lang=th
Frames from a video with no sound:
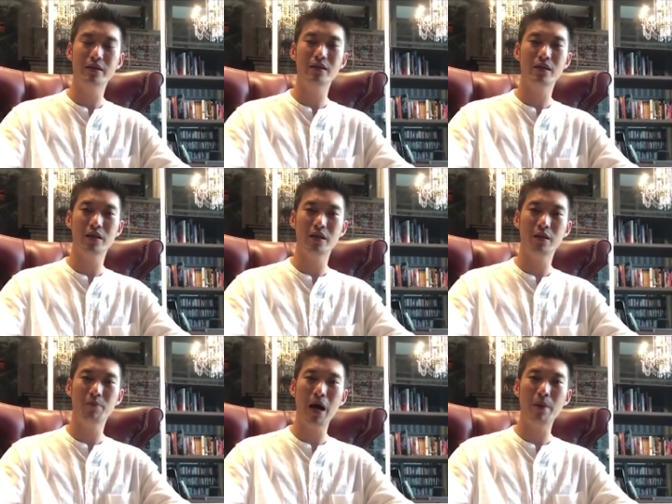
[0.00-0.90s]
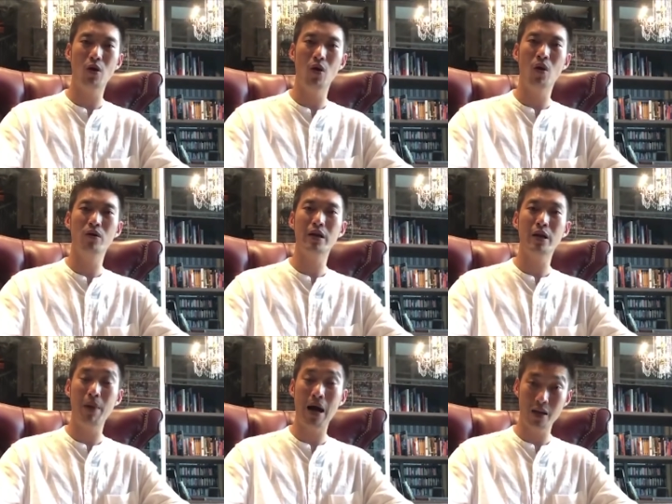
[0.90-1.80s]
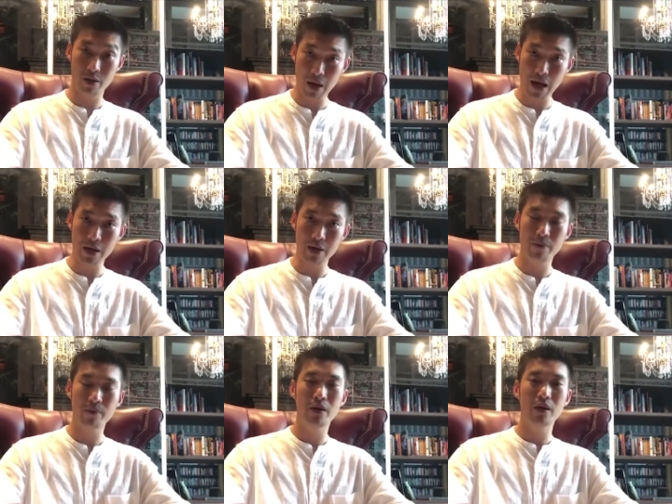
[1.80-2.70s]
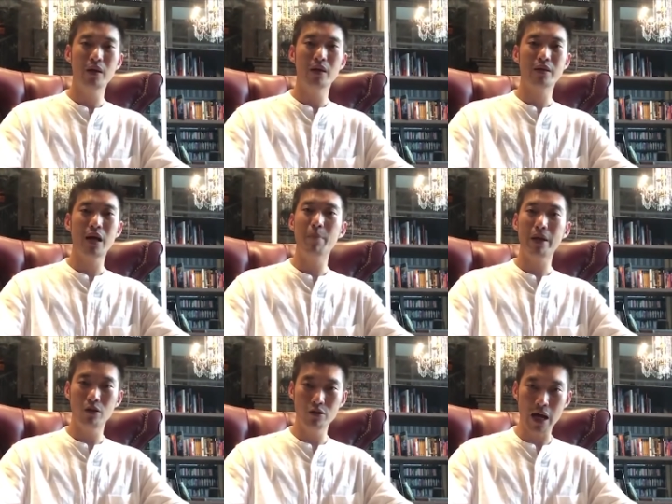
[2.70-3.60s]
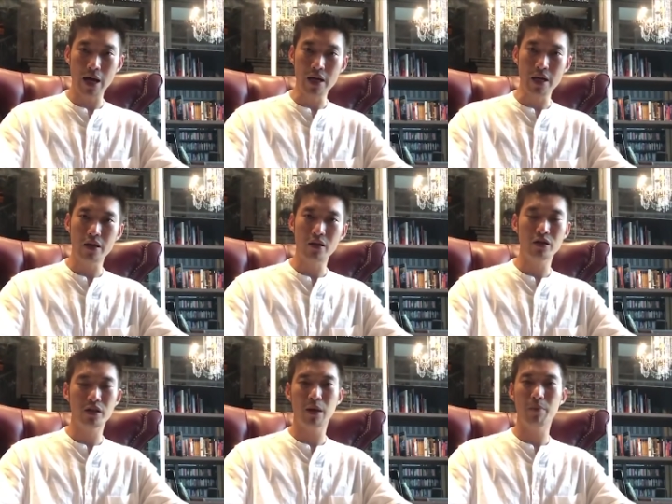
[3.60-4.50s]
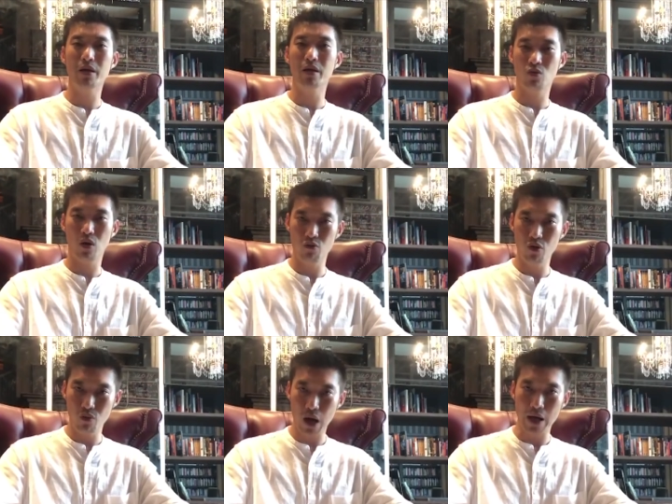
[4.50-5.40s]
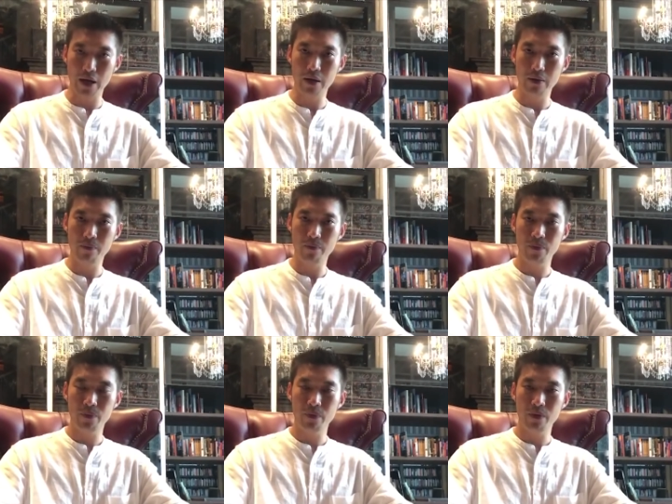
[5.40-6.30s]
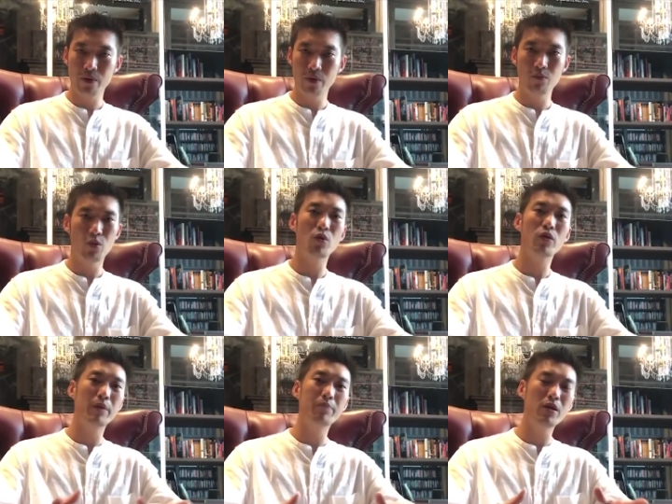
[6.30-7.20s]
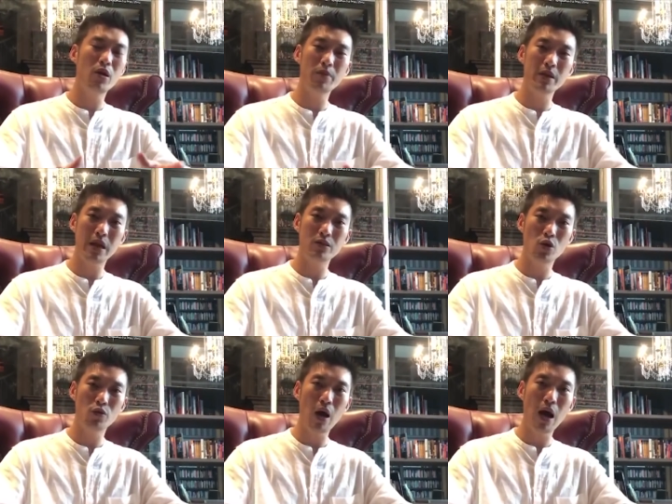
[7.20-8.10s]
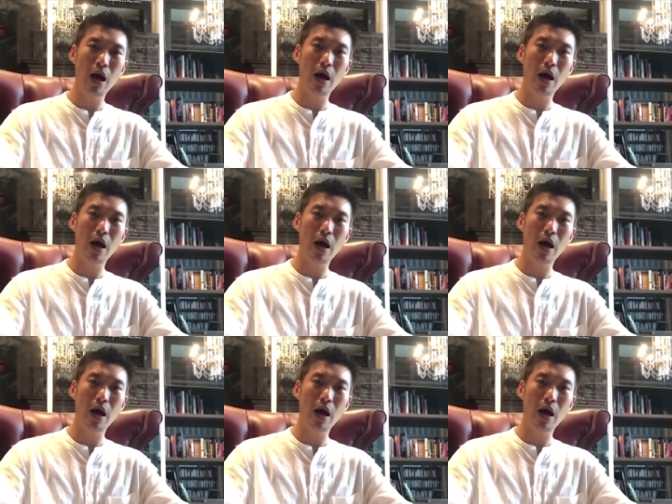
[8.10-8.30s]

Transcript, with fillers: ซึ่งเสถียรภาพของรัฐบาลหรือไม่ถ้าไม่เข้าใจก็จะทำให้เกิดความวุ่นวายผมต้องเรียนพี่น้องประชาชนว่า